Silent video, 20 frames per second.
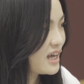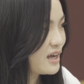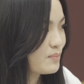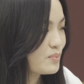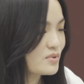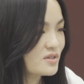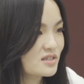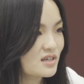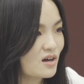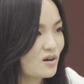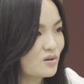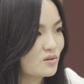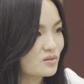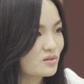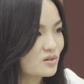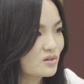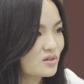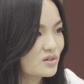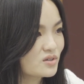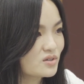还不知道
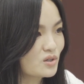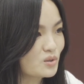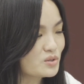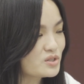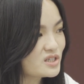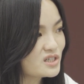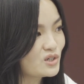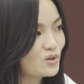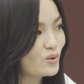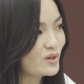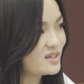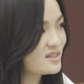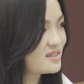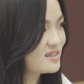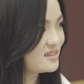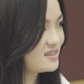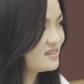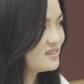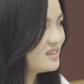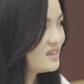游戏规
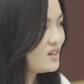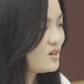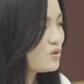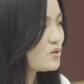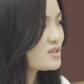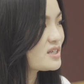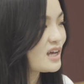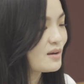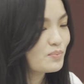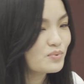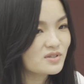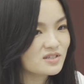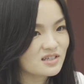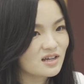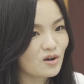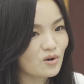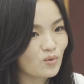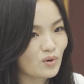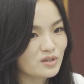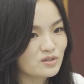则，或是还不知
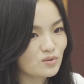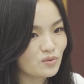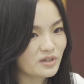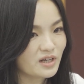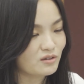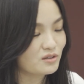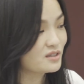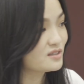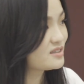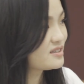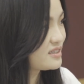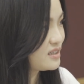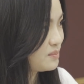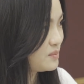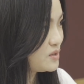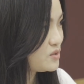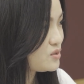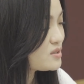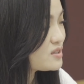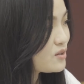道观众要的是什
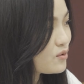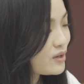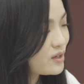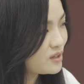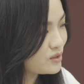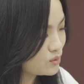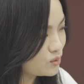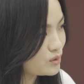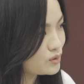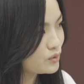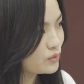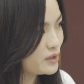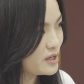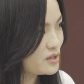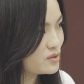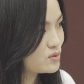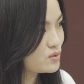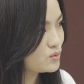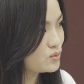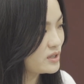么，就是会有很多很多
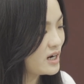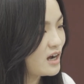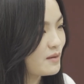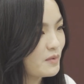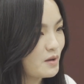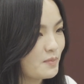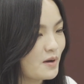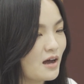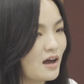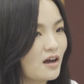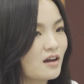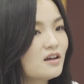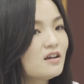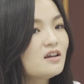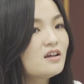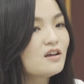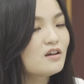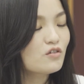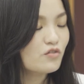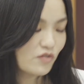因素让他没办法
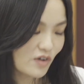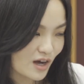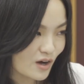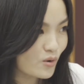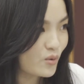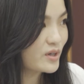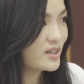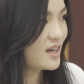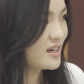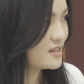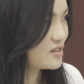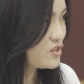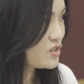发挥他的